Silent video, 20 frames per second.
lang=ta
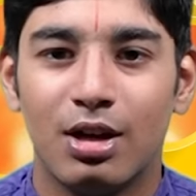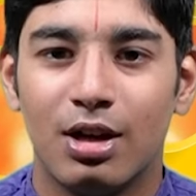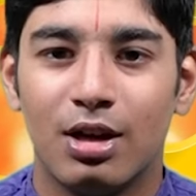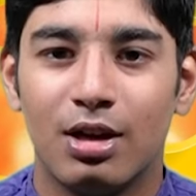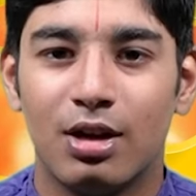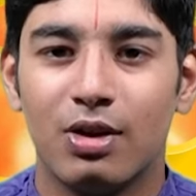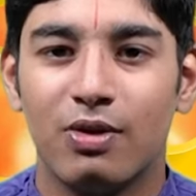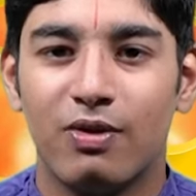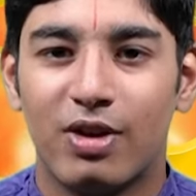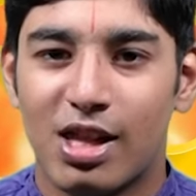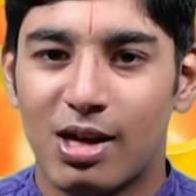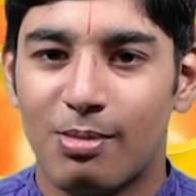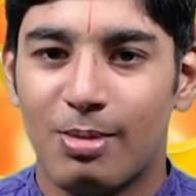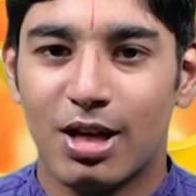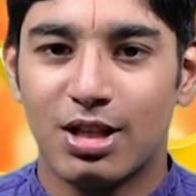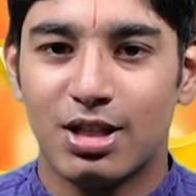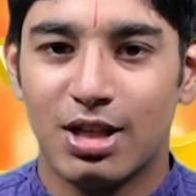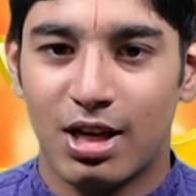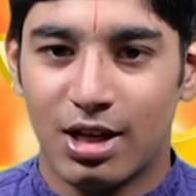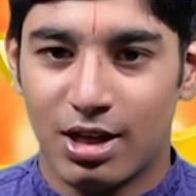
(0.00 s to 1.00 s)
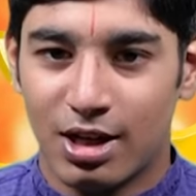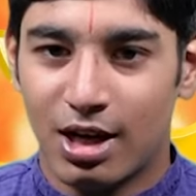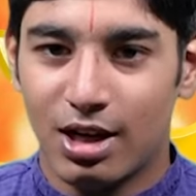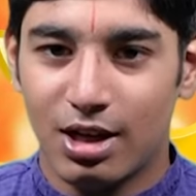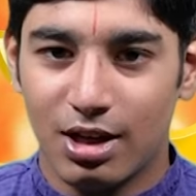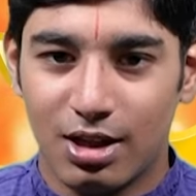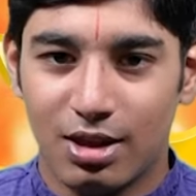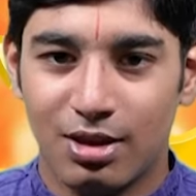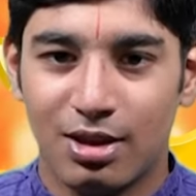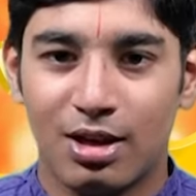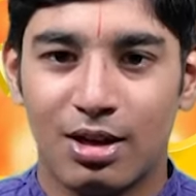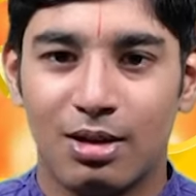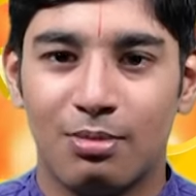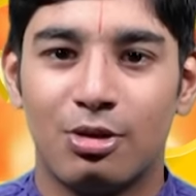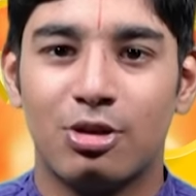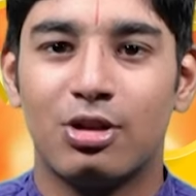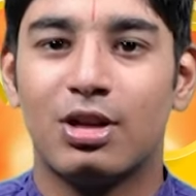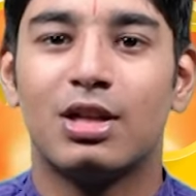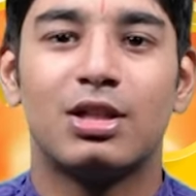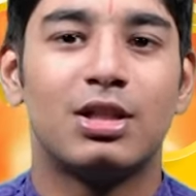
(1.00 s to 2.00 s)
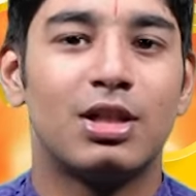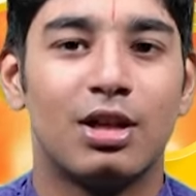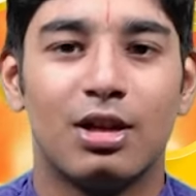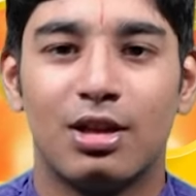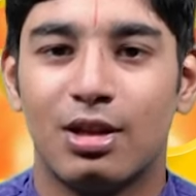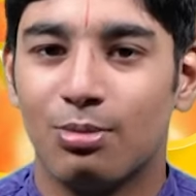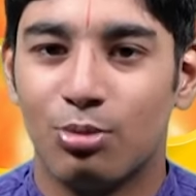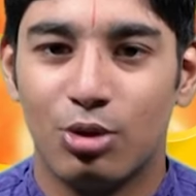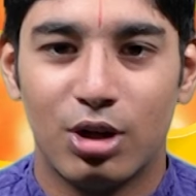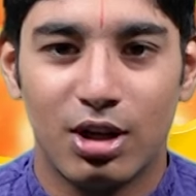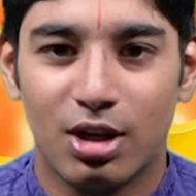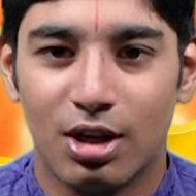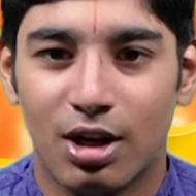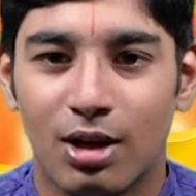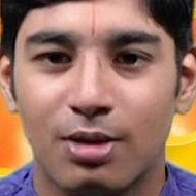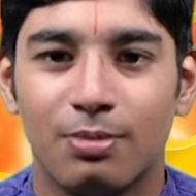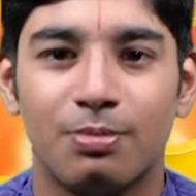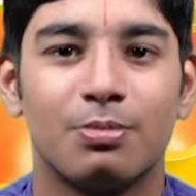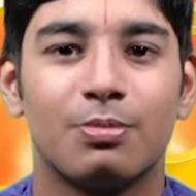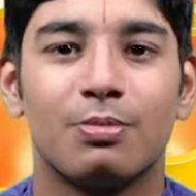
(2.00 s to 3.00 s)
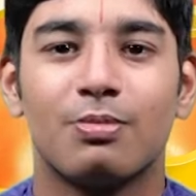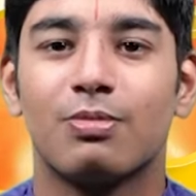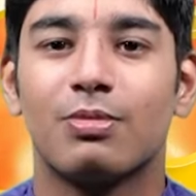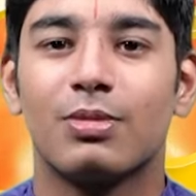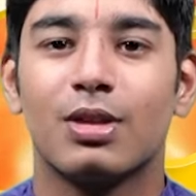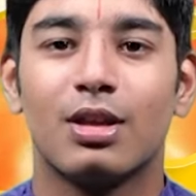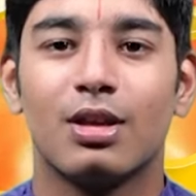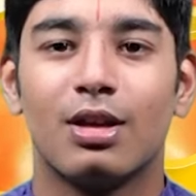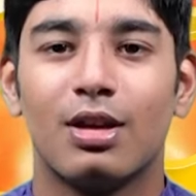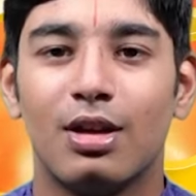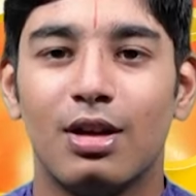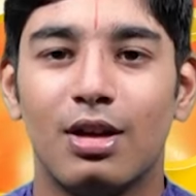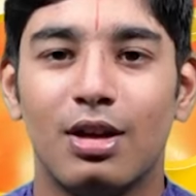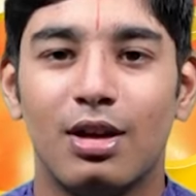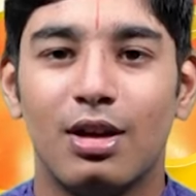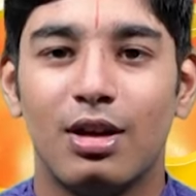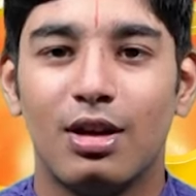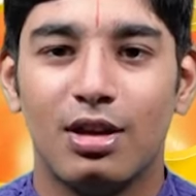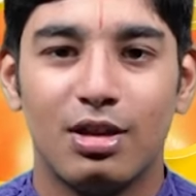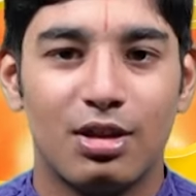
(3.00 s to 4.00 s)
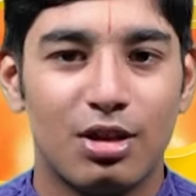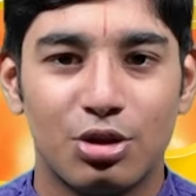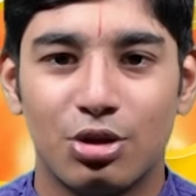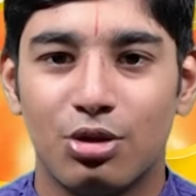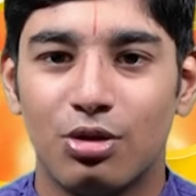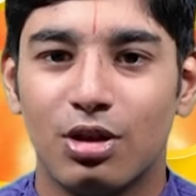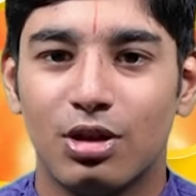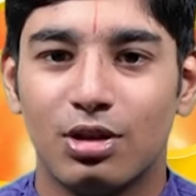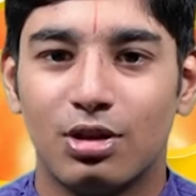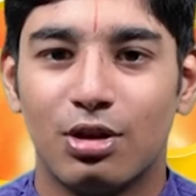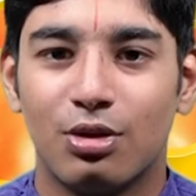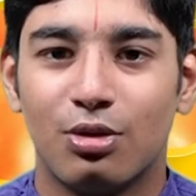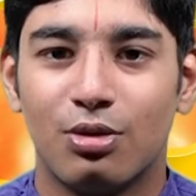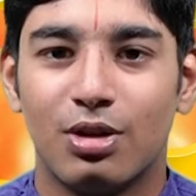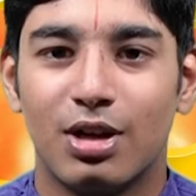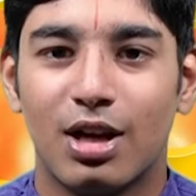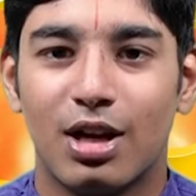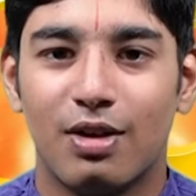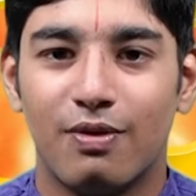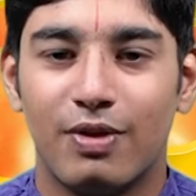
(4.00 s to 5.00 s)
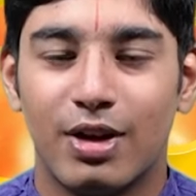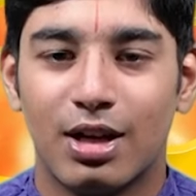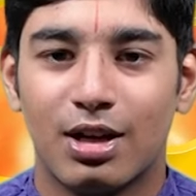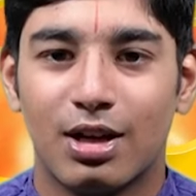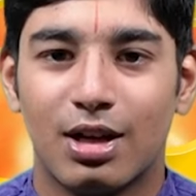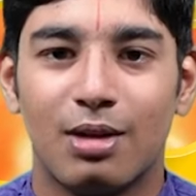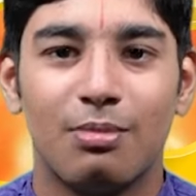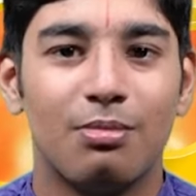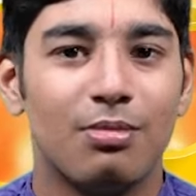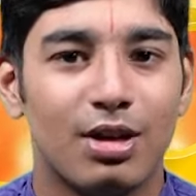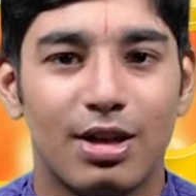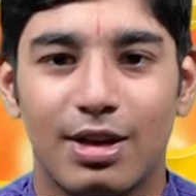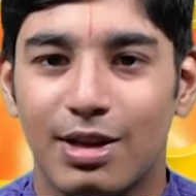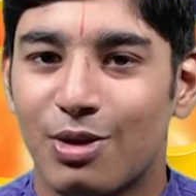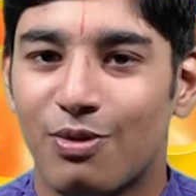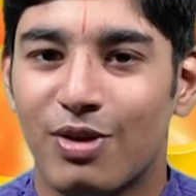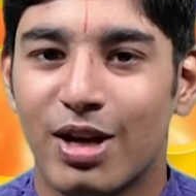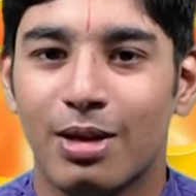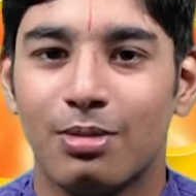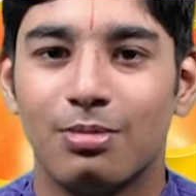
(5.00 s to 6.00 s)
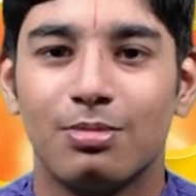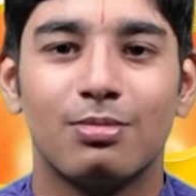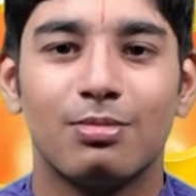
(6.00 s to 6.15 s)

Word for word: என்று வல்லபாச்சாரியார் இந்த மதுராஷ்டகத்தை முடிக்கிறார் இந்த ஸ்லோகத்திற்குண்டான விளக்கம் இதுவே